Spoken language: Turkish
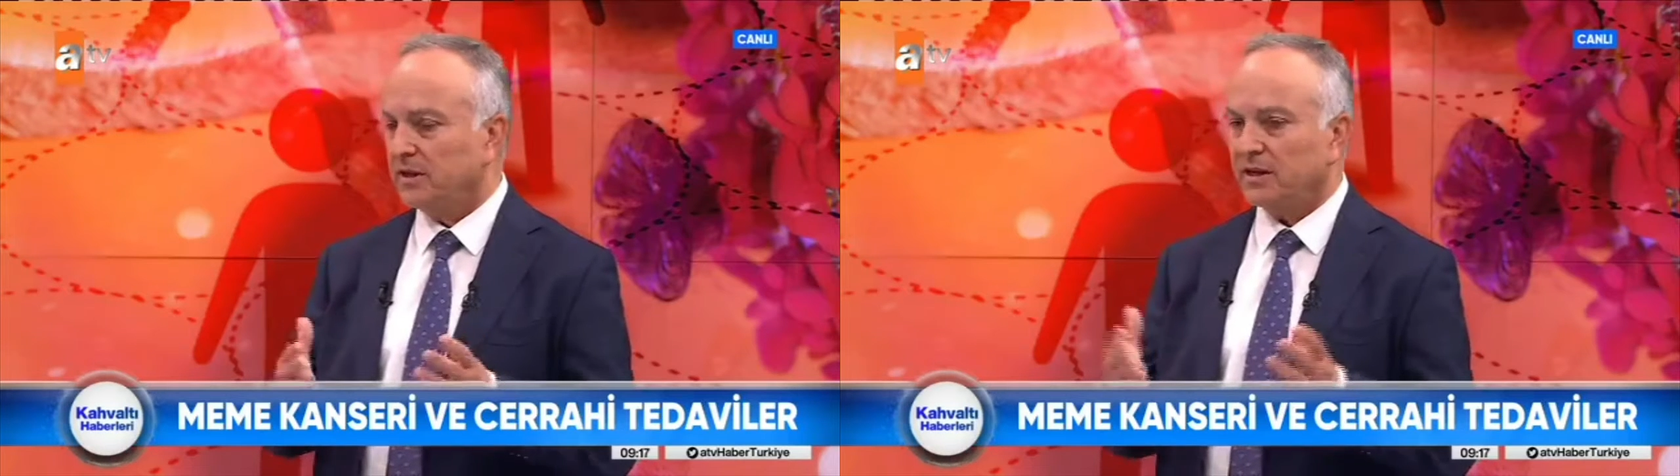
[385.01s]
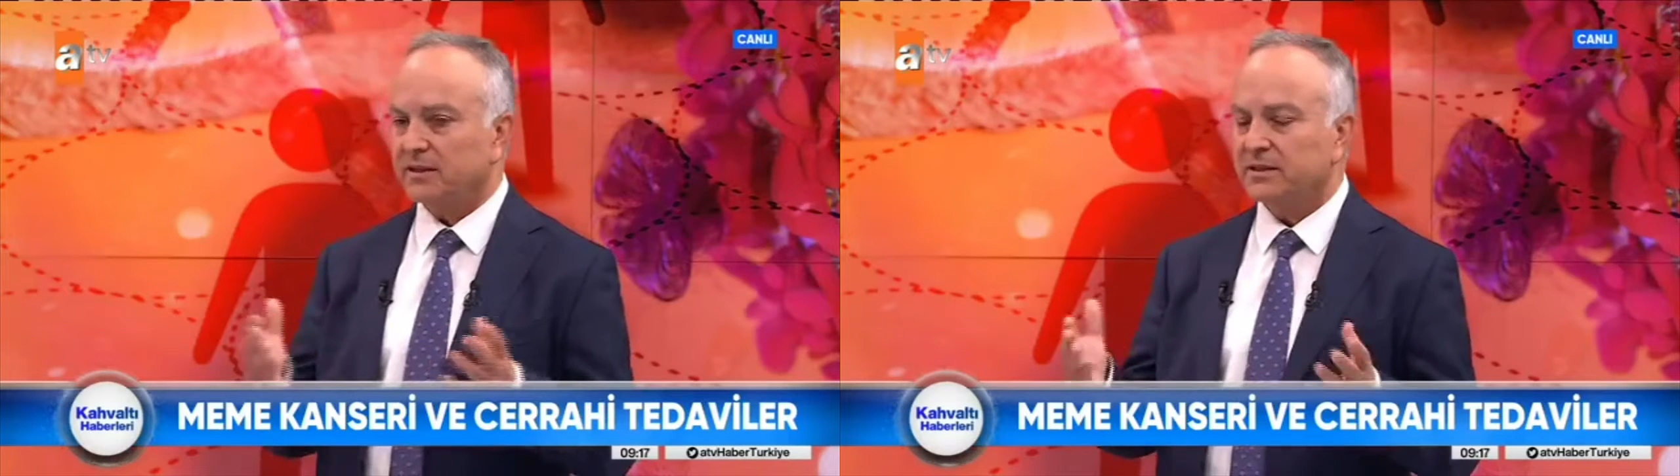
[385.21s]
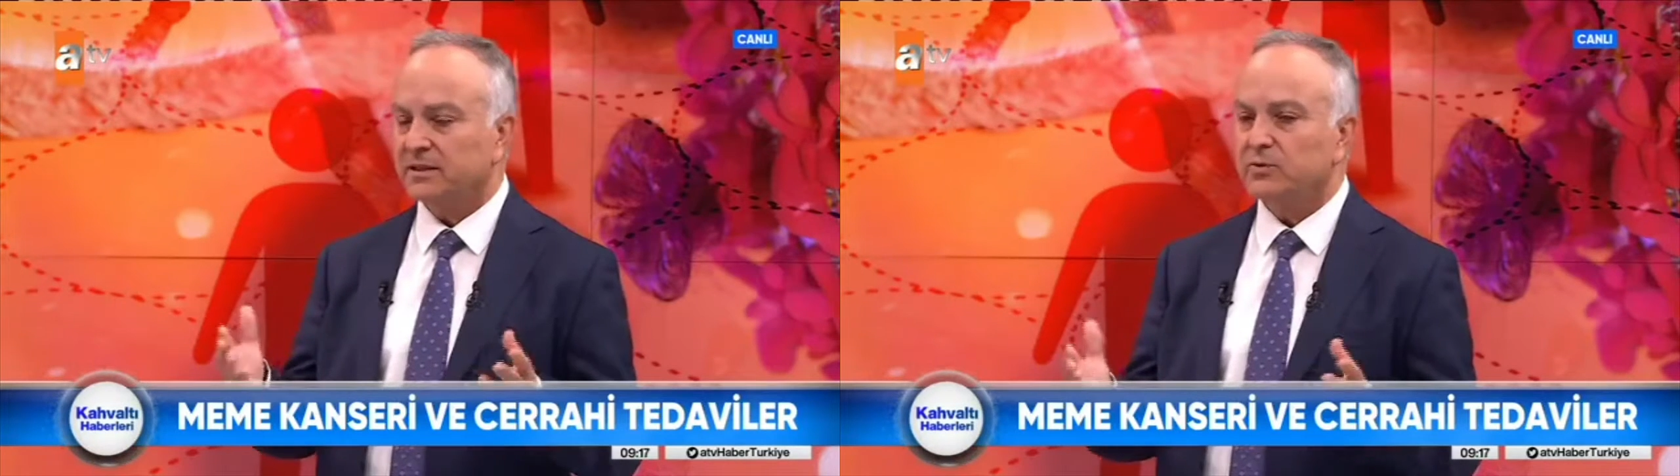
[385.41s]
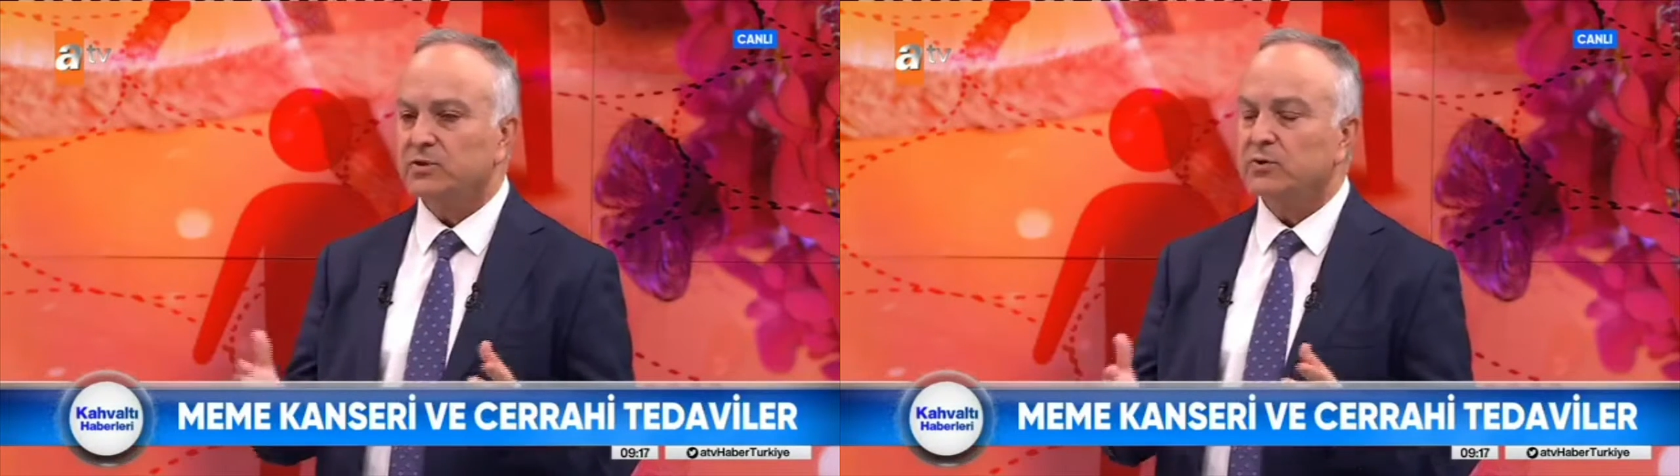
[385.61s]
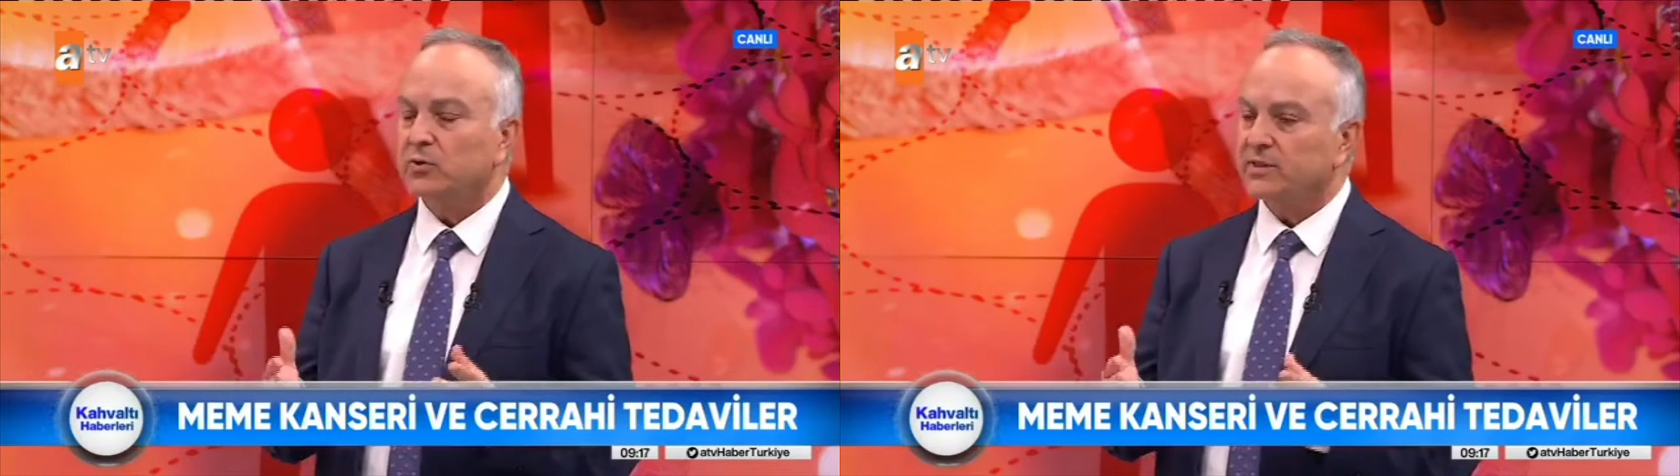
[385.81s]
Artık
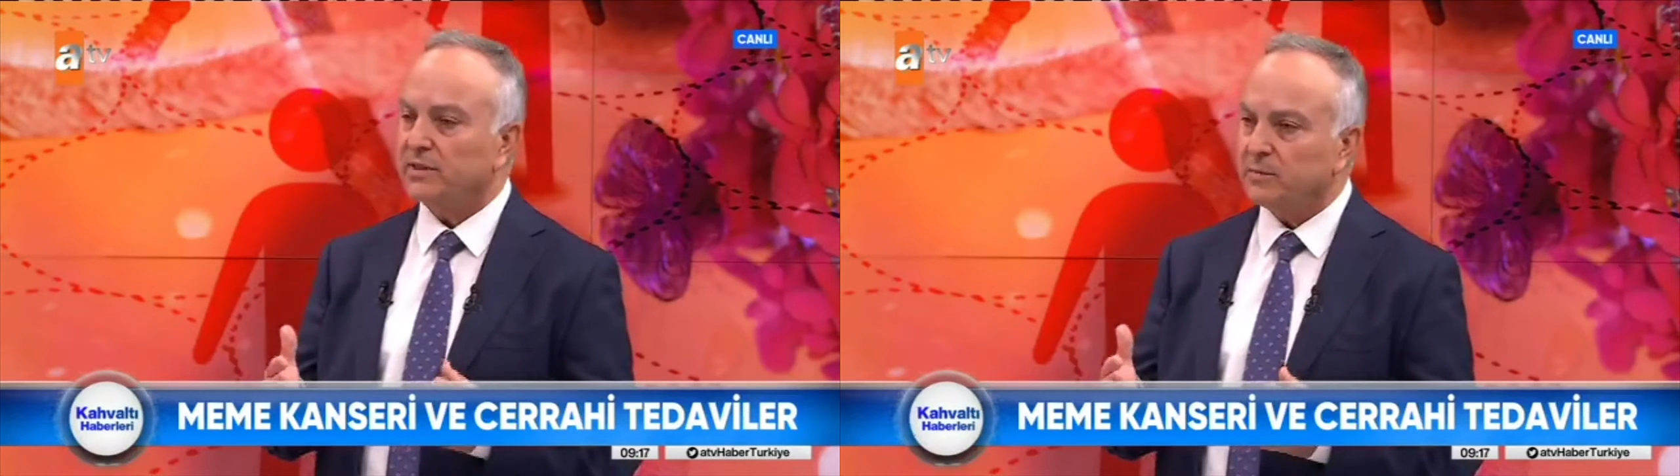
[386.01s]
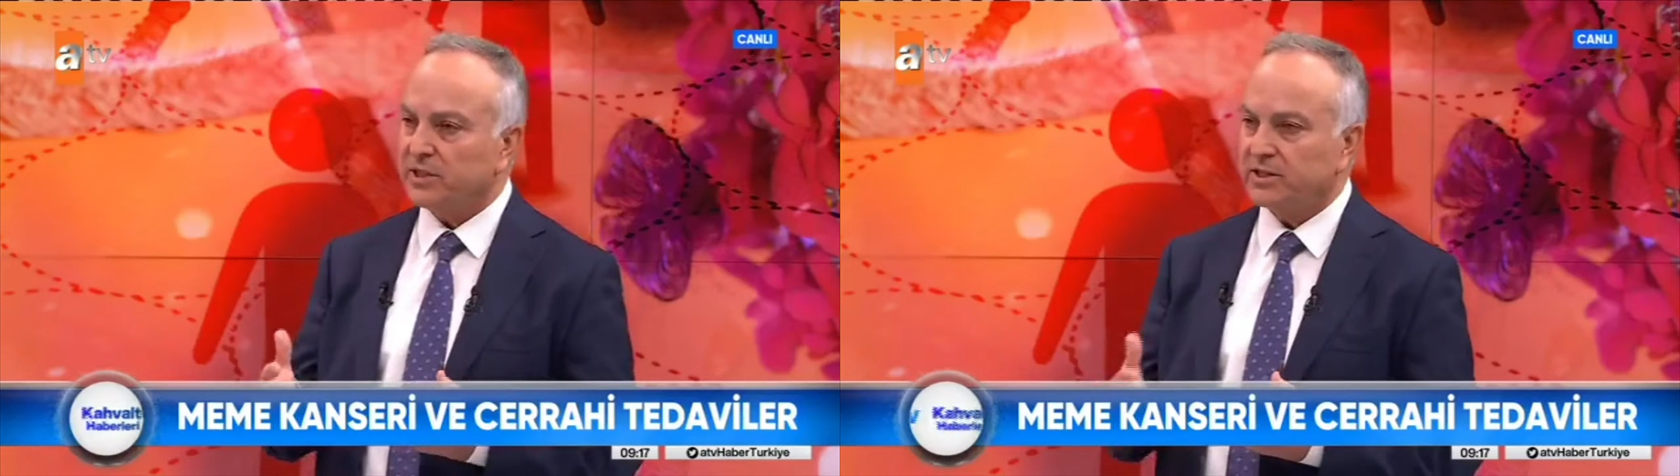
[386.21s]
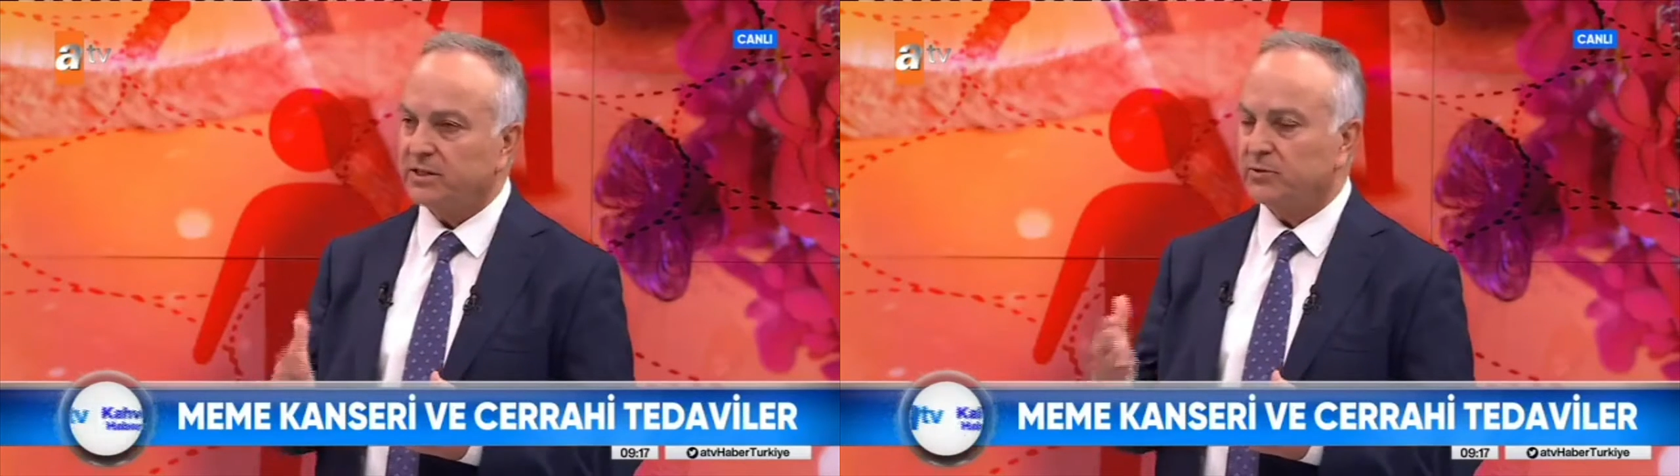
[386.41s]
%95'lerin